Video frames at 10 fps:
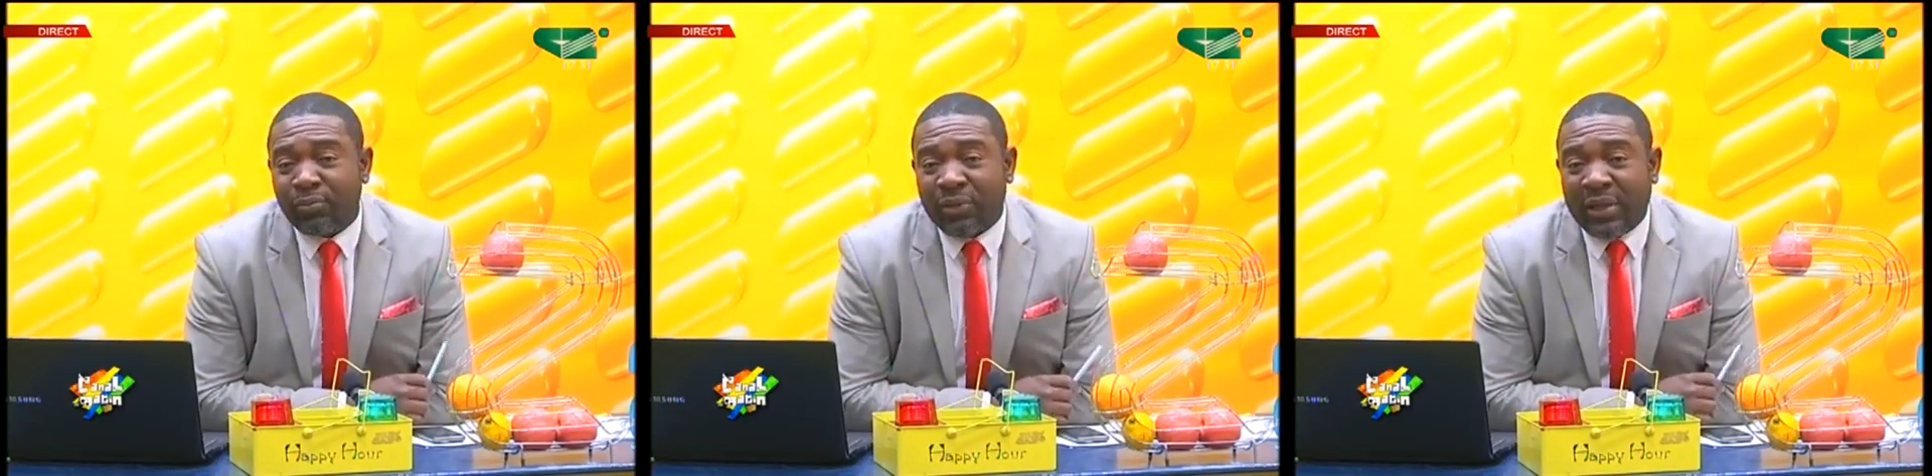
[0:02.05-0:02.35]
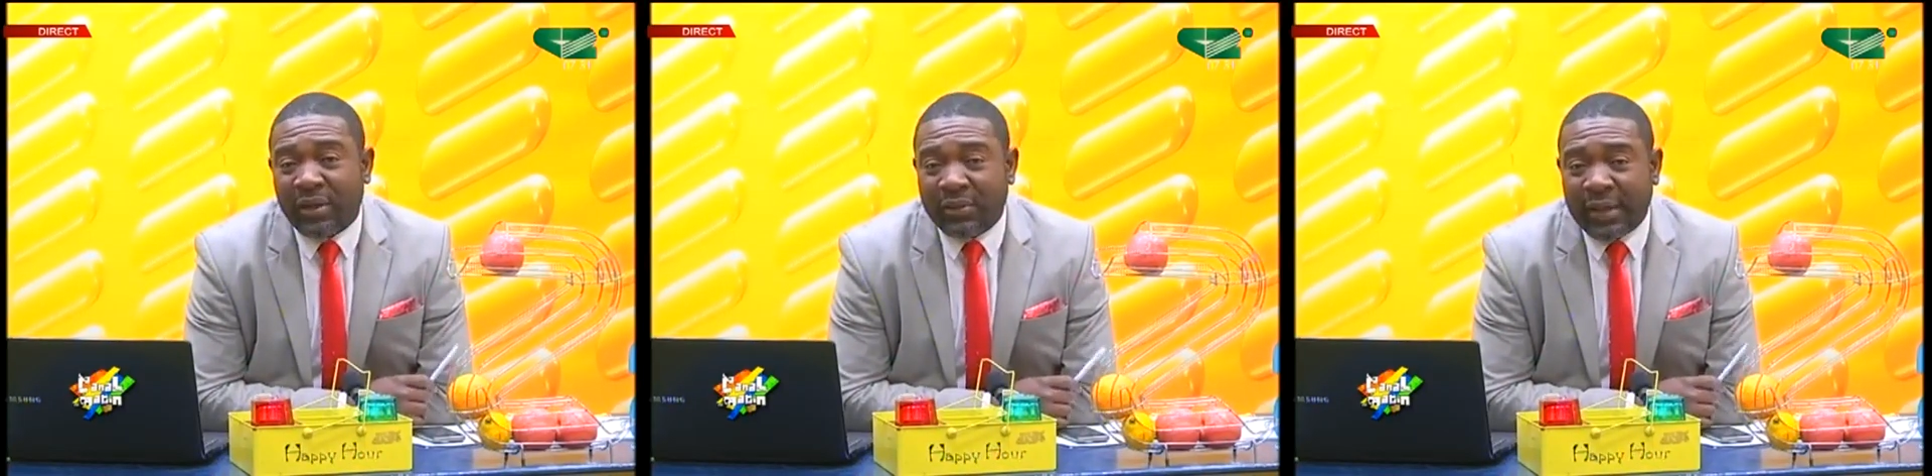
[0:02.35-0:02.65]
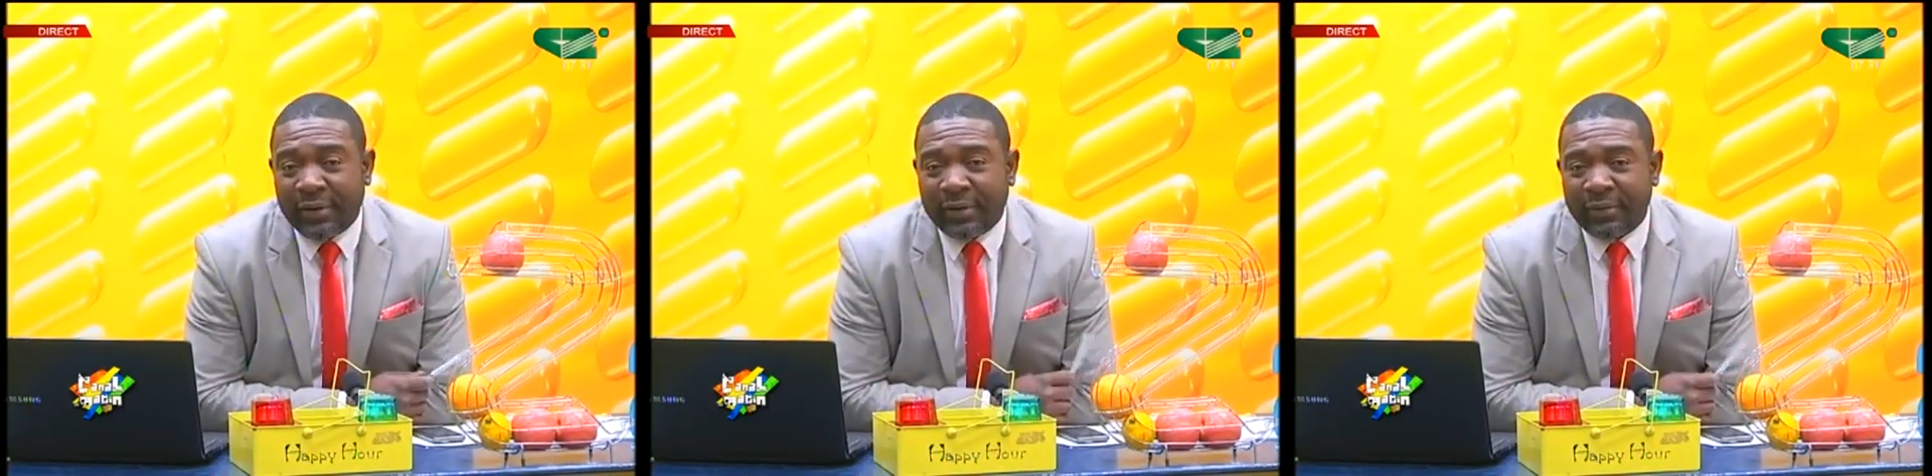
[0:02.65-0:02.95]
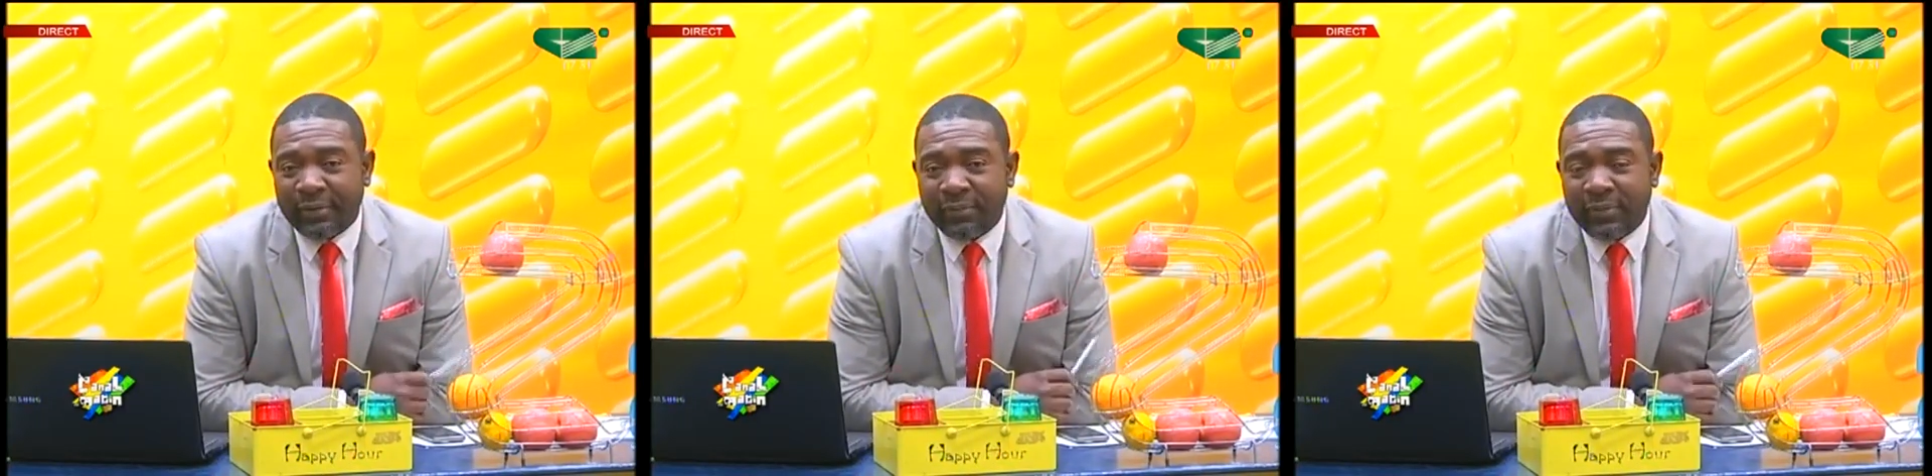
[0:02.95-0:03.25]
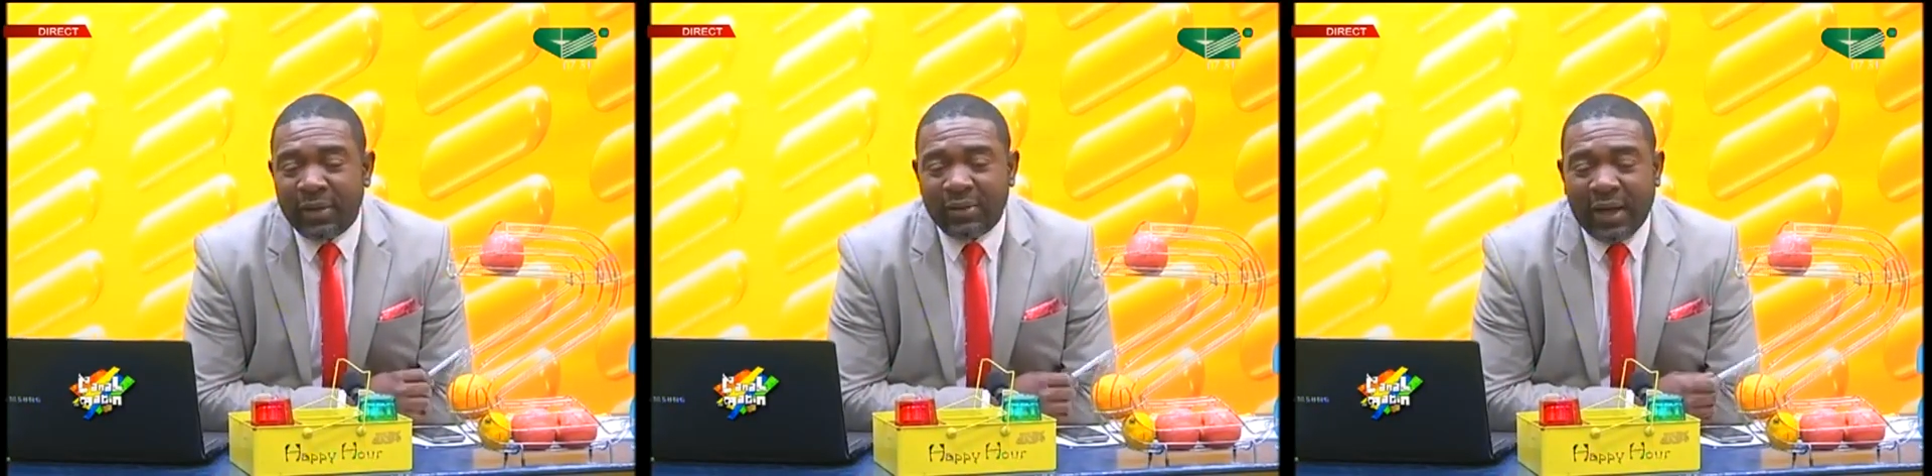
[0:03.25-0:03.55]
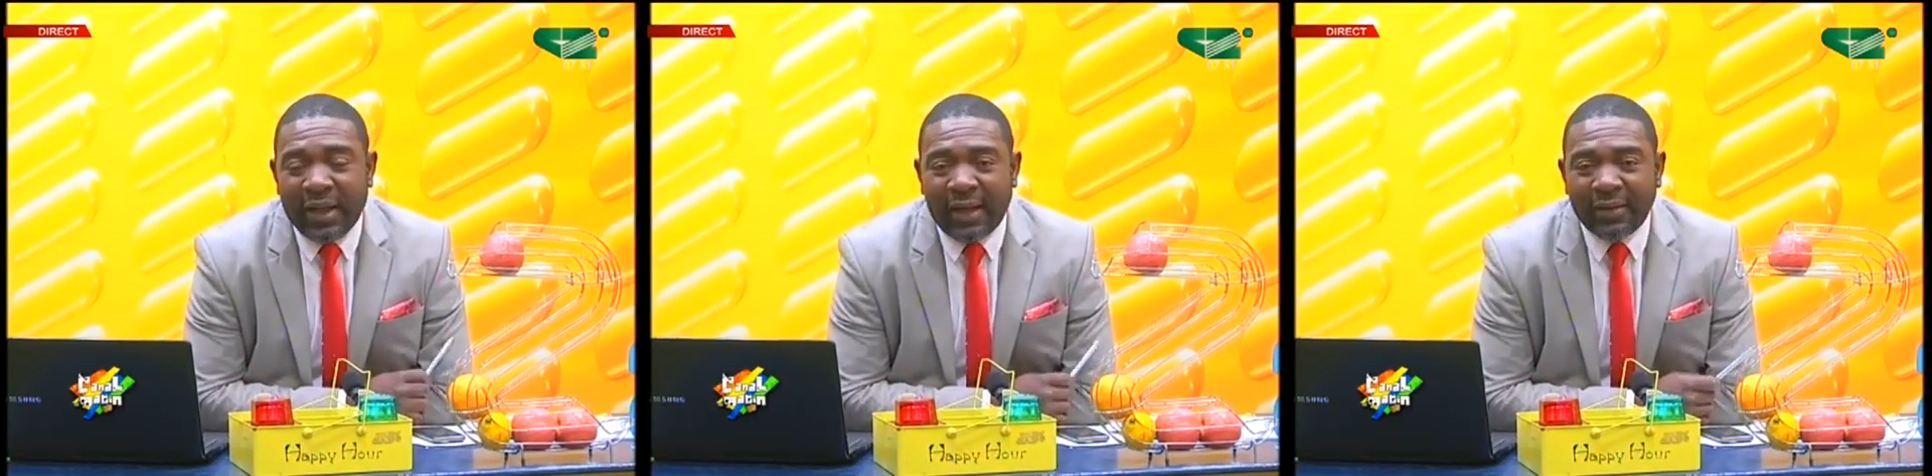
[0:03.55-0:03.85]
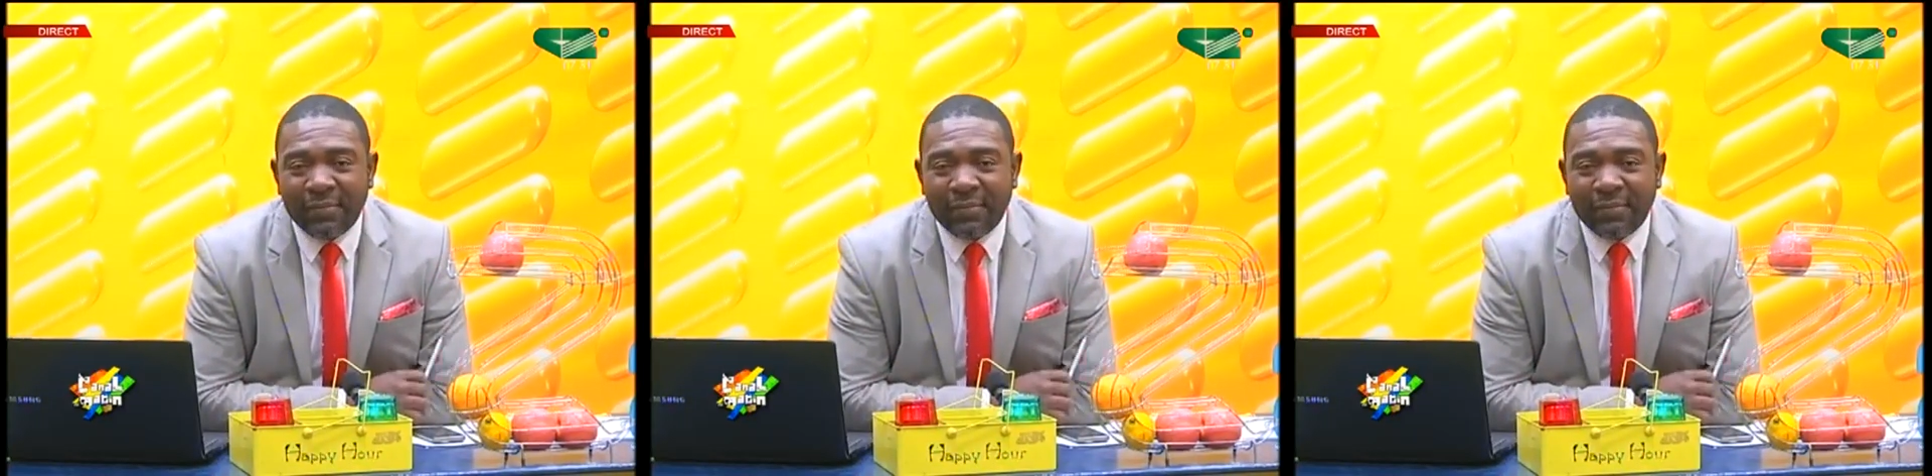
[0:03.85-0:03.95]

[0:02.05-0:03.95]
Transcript: cinquantaine. Il sera là.